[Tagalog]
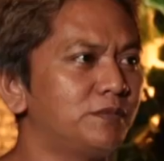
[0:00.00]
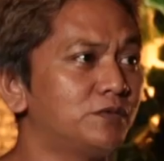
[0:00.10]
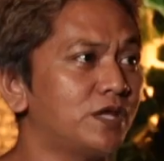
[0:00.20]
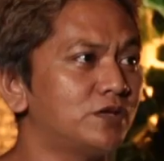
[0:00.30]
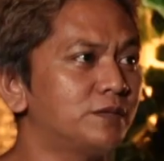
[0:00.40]

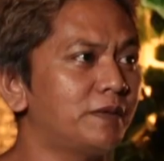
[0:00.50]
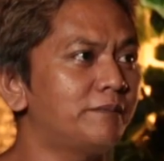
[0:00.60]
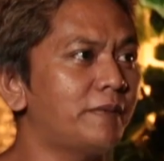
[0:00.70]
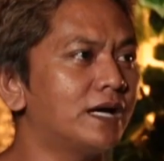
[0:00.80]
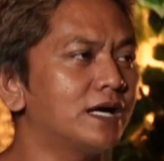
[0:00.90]
Pumunta ako sa
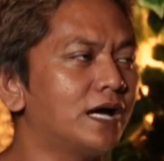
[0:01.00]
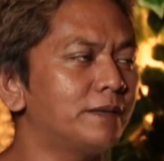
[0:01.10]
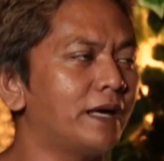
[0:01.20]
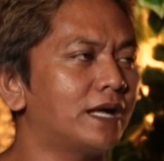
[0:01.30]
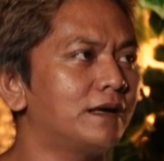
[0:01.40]
Pampanga
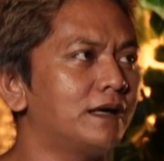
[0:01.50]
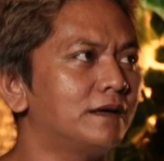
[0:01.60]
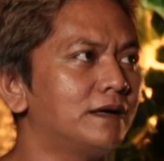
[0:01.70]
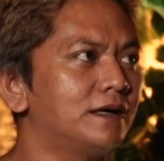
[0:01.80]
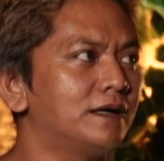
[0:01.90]
para
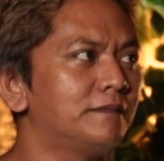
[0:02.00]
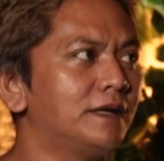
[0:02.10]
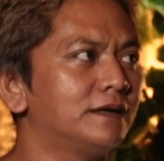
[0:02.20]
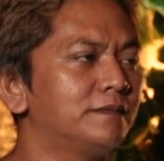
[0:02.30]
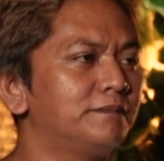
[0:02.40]

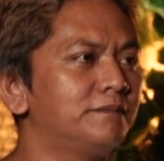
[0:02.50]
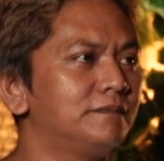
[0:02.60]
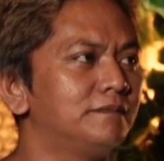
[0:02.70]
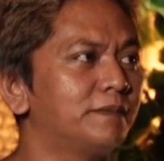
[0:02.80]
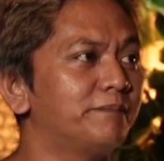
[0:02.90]
mag,
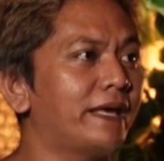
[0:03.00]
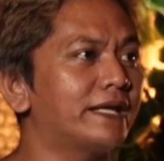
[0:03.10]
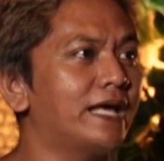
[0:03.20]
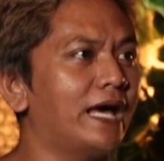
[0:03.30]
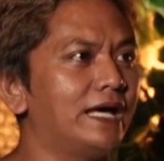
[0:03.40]

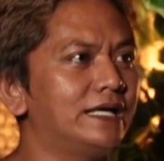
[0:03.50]
magperya.